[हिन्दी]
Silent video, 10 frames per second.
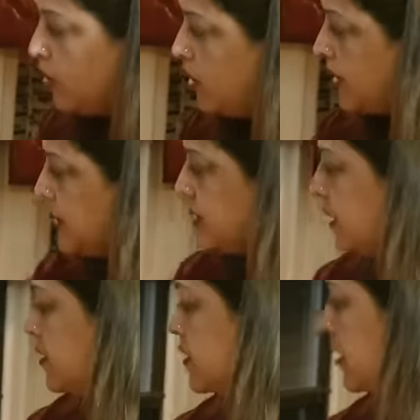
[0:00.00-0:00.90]
और
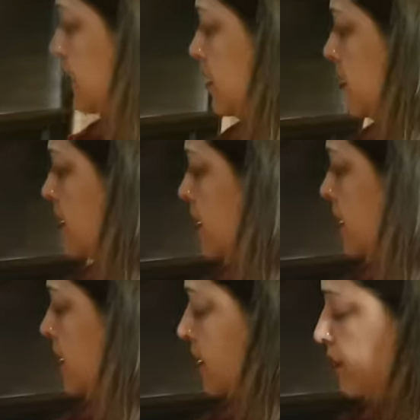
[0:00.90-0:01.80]
इसका ज़रा
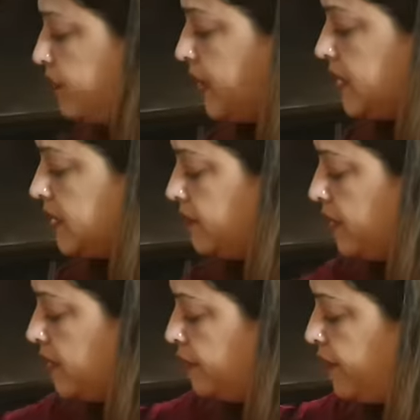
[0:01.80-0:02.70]
मीडियम
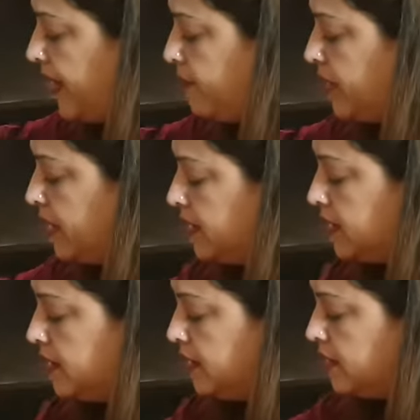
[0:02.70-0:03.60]
फ्लेम कर
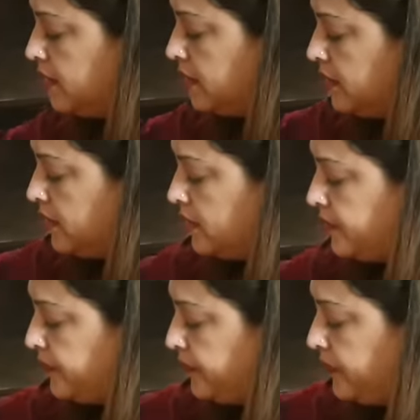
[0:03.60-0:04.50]
देते हैं
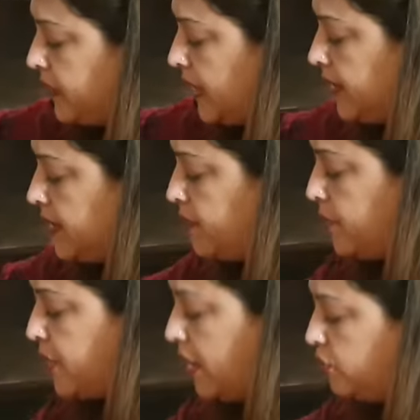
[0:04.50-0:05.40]
ताकि ये भी
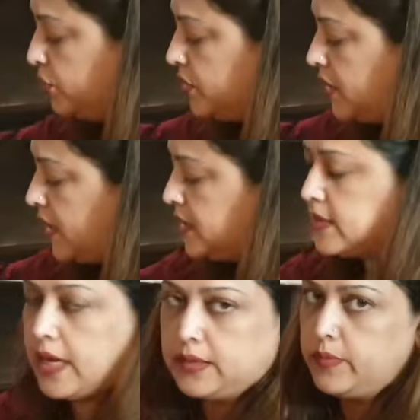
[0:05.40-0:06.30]
ब्राउन होती रहेगी
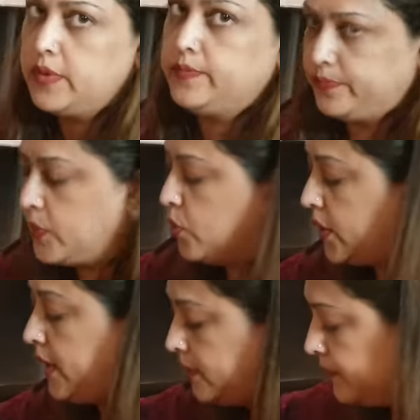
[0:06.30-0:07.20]
साथ में
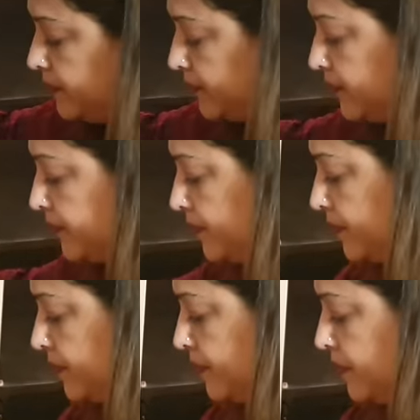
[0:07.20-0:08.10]
ओके
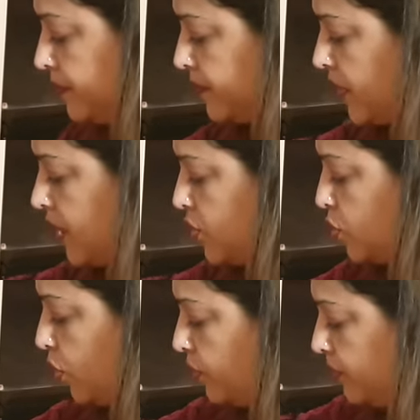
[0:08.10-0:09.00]
हे यू गो